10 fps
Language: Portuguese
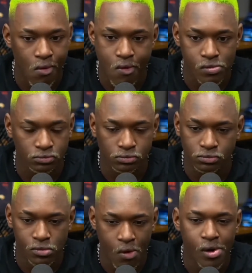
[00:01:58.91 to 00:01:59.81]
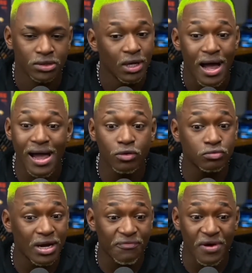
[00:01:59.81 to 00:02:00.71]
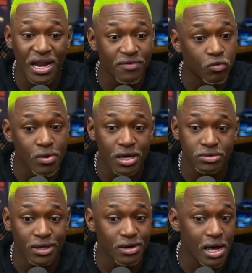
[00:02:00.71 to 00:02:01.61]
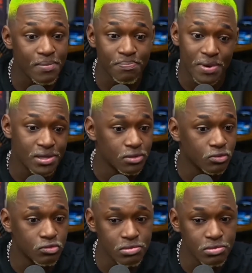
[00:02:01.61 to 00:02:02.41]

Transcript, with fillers: Só trocou ideia no na Aí eu tra falava com ela, só que eu acabei perdendo